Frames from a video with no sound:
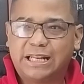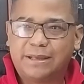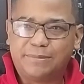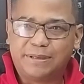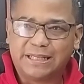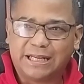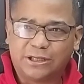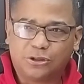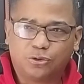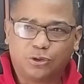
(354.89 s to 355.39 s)

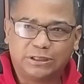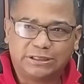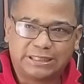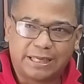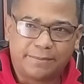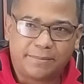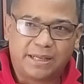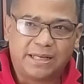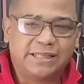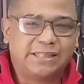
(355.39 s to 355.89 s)
eliminando el
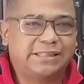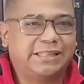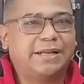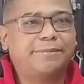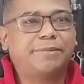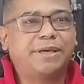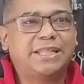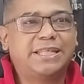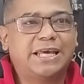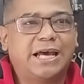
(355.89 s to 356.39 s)
tema del
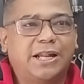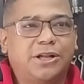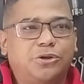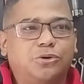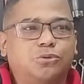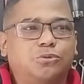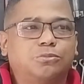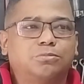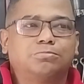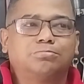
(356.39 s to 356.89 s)

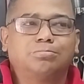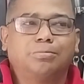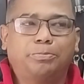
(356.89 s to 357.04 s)
intermediario,